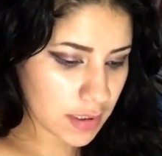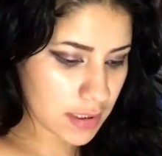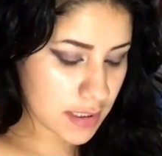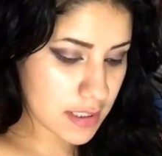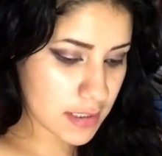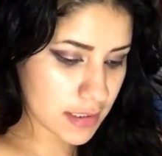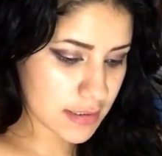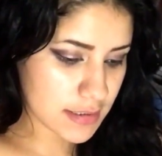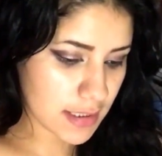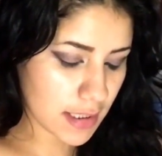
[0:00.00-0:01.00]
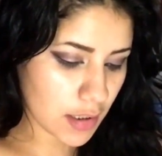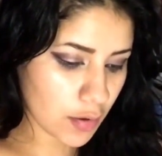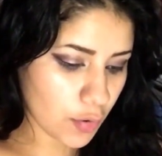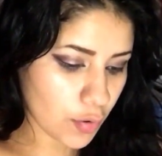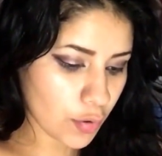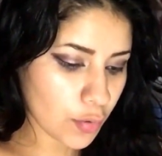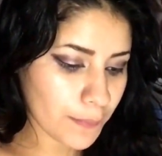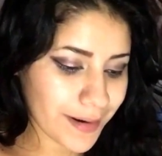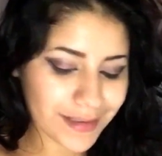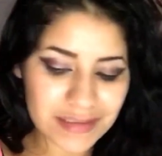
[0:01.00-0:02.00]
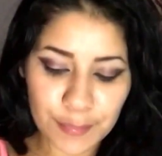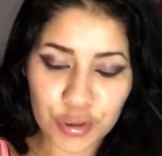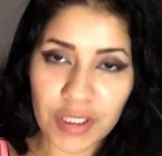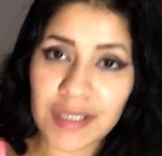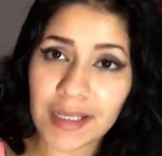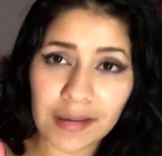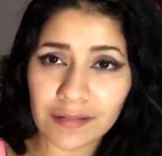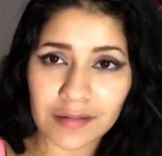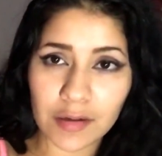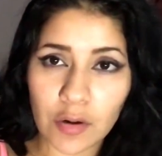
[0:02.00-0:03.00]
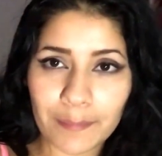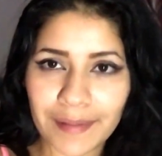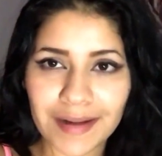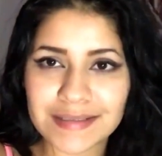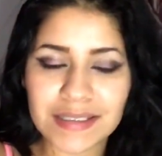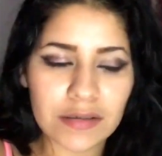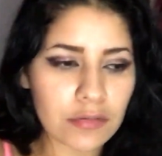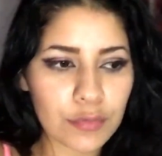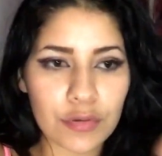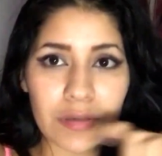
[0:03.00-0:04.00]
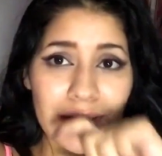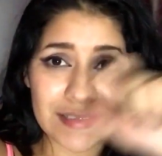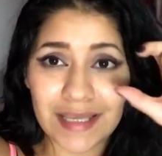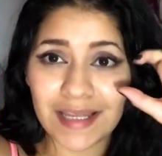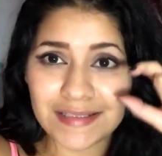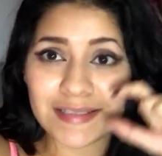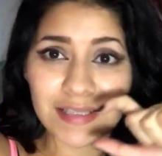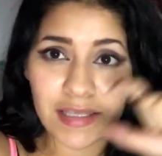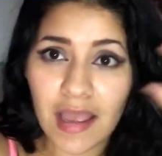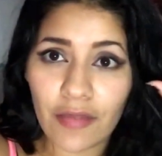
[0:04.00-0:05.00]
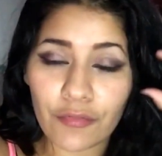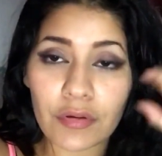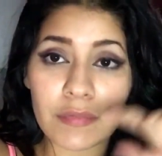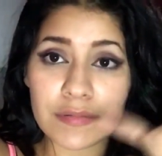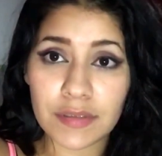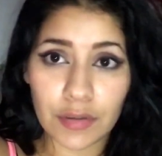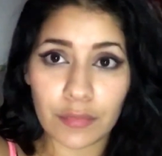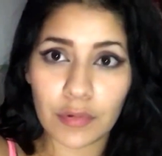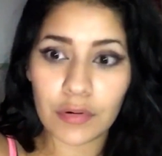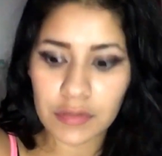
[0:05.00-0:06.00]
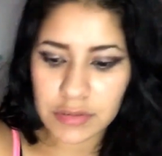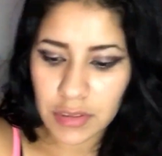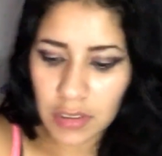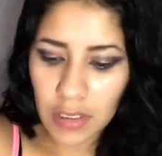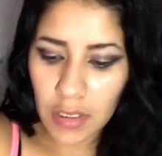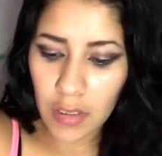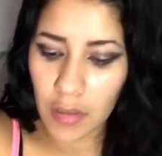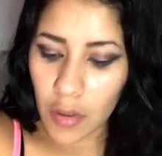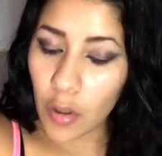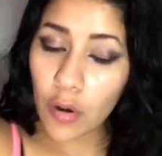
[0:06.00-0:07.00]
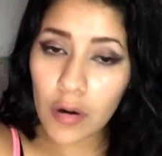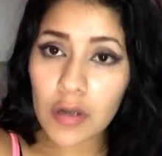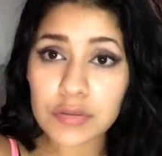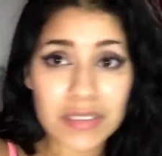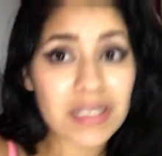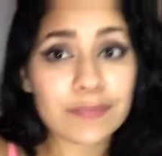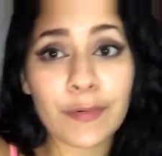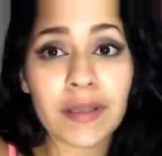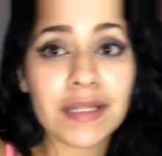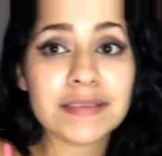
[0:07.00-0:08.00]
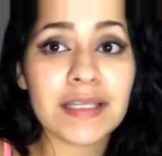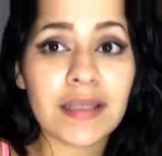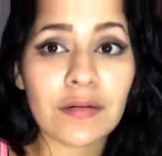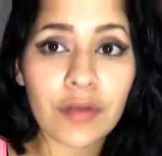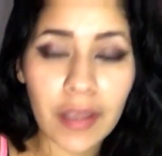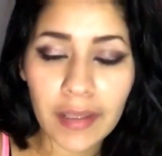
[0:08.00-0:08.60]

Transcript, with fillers: Y dice, o barritas de proteína que compran así como las que les he enseñado en mis videoblogs. O ustedes las pueden hacer, ¿ok?